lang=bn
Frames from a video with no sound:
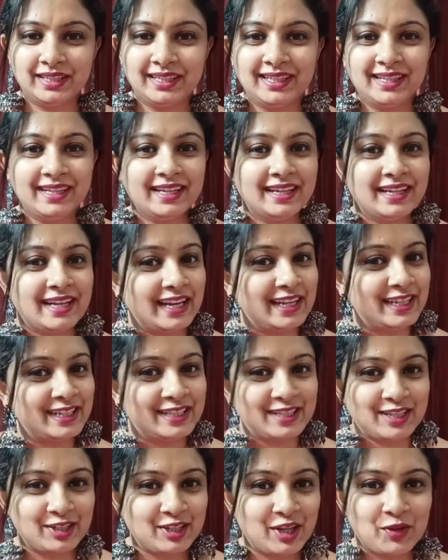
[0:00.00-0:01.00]
কানেরটা
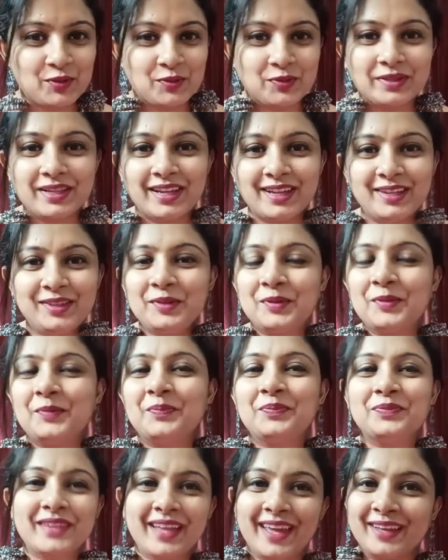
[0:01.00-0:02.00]
দারুণ তাই তো
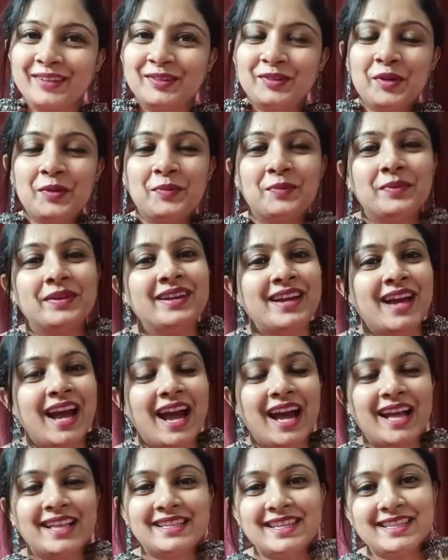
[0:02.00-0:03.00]
একদম
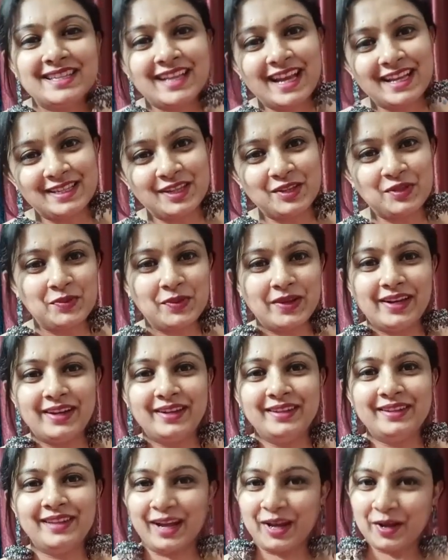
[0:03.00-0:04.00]
আজকে যা যা জুয়েলারি
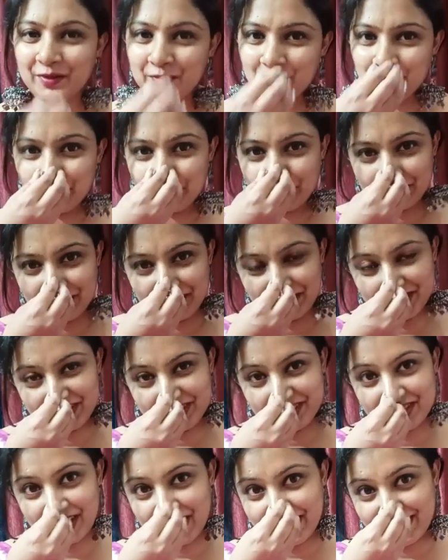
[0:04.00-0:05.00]
দেখাবো
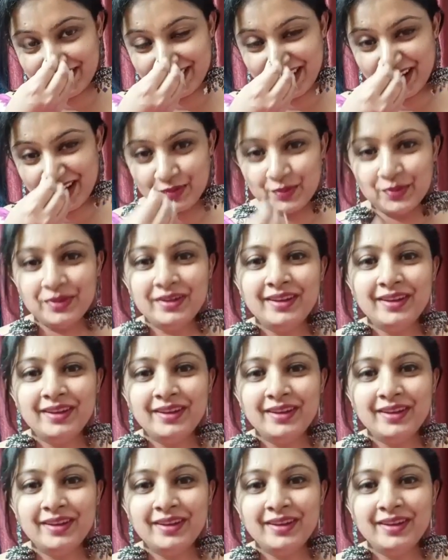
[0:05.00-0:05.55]
প্রত্যেকটাই দারুণ